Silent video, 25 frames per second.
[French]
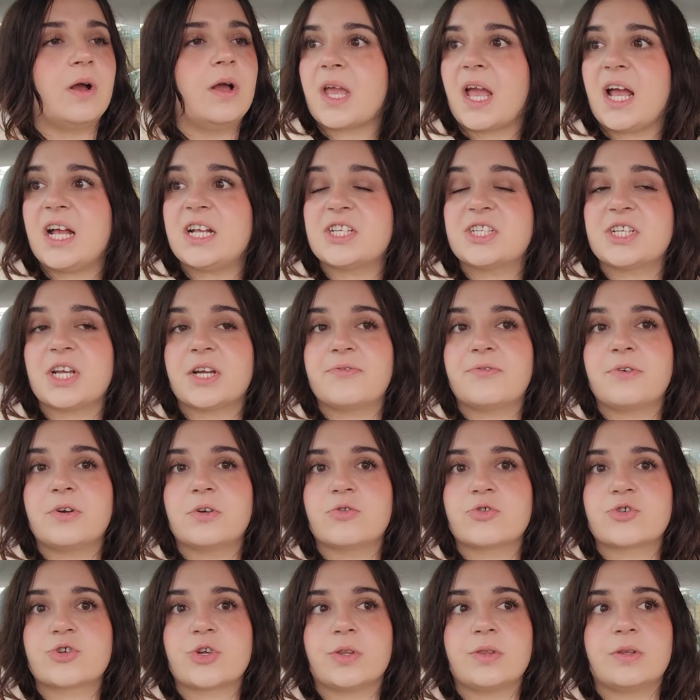À chaque fois
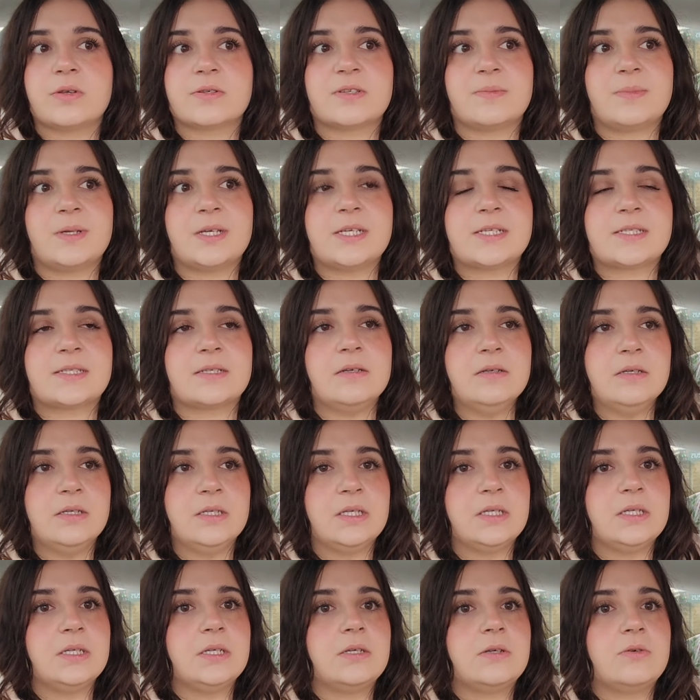que je rentre dans un magasin,
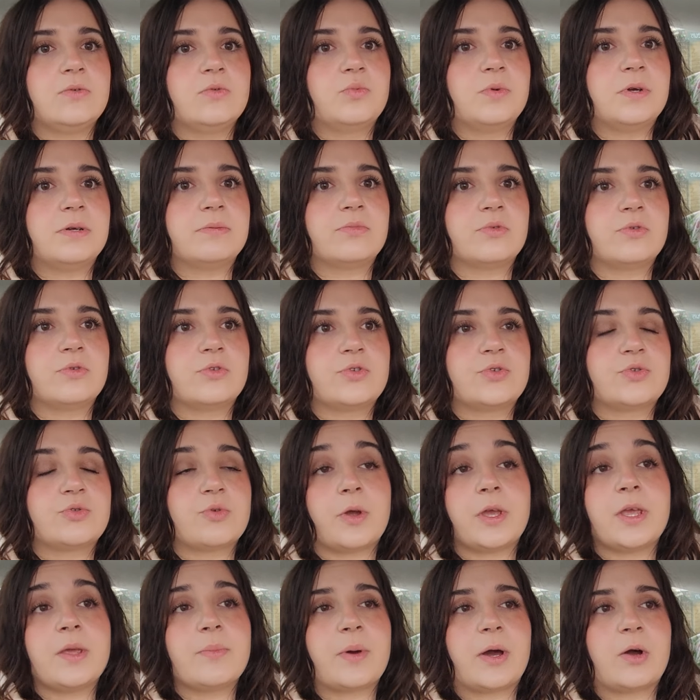ou même vous euh,
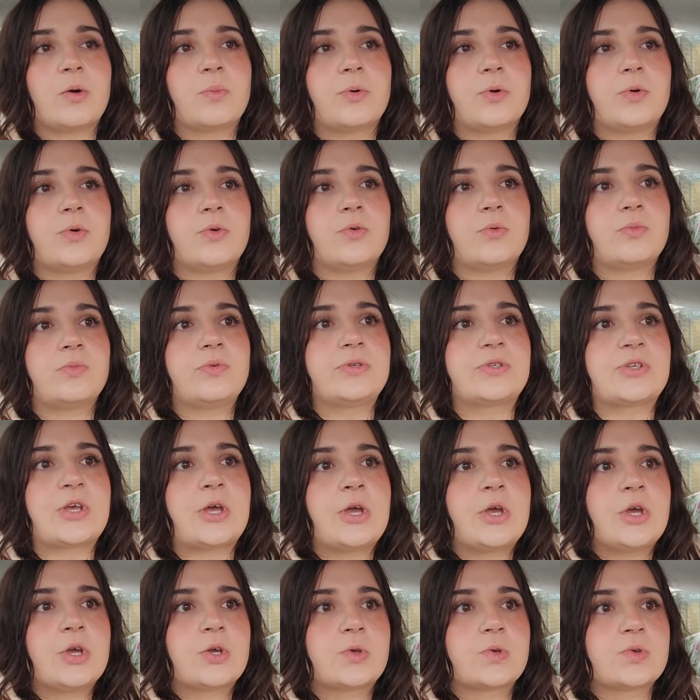voyez par exemple au Columbus,
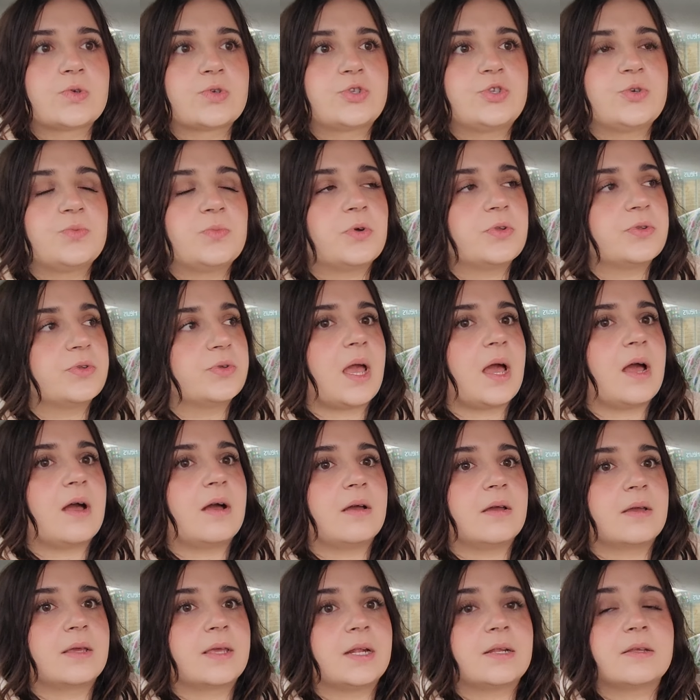que je demande
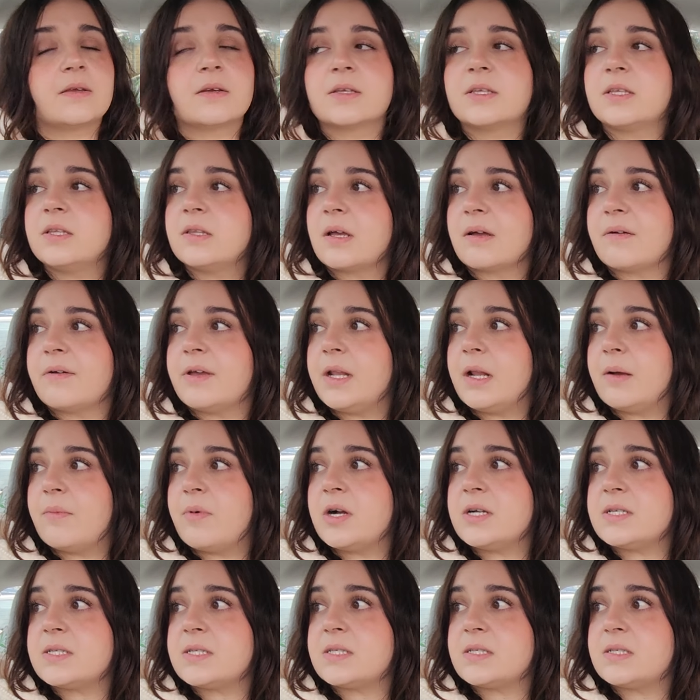à quelqu'un qui travaille
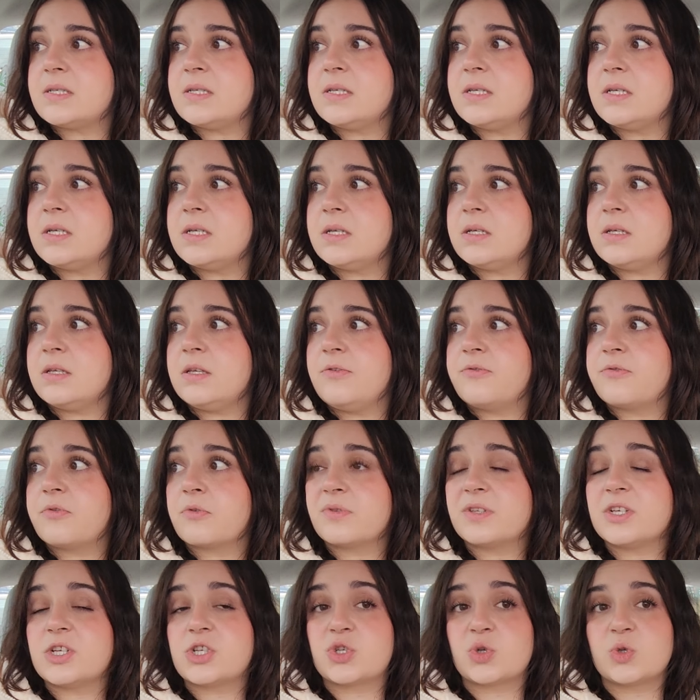là-bas s'ils font
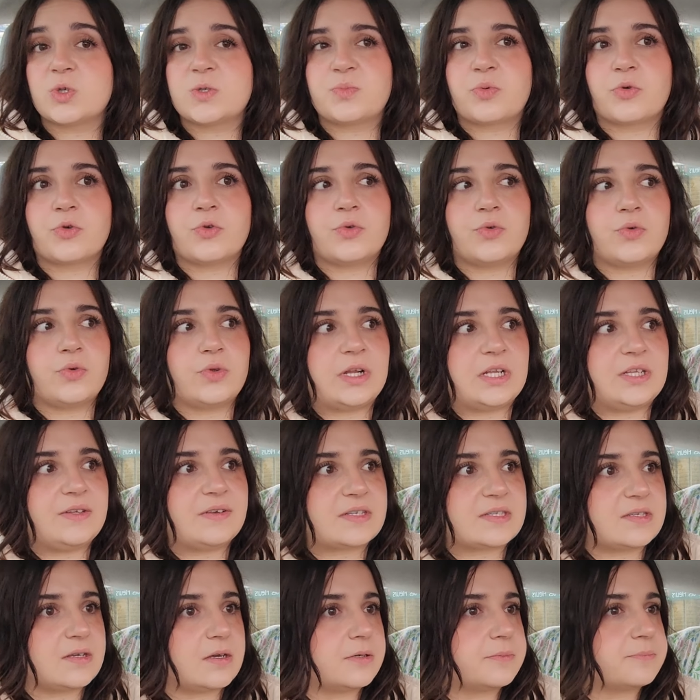des choses pour
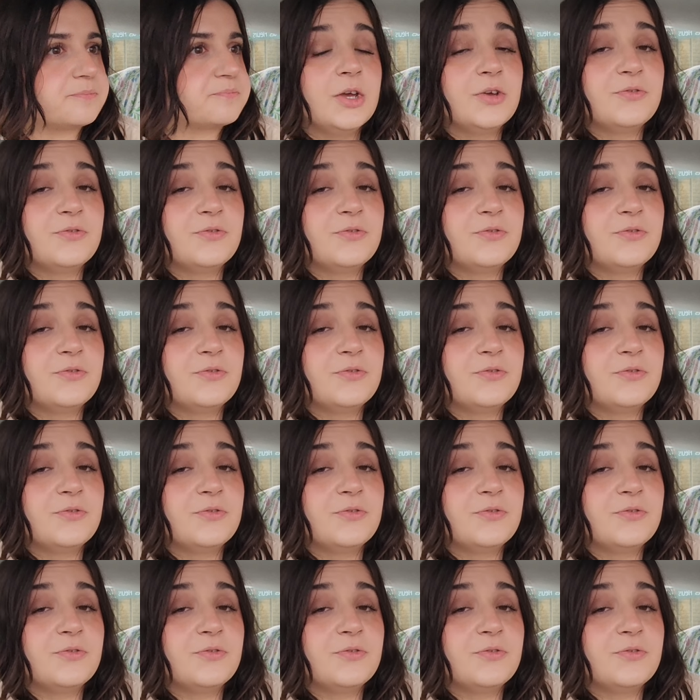l'anniversaire.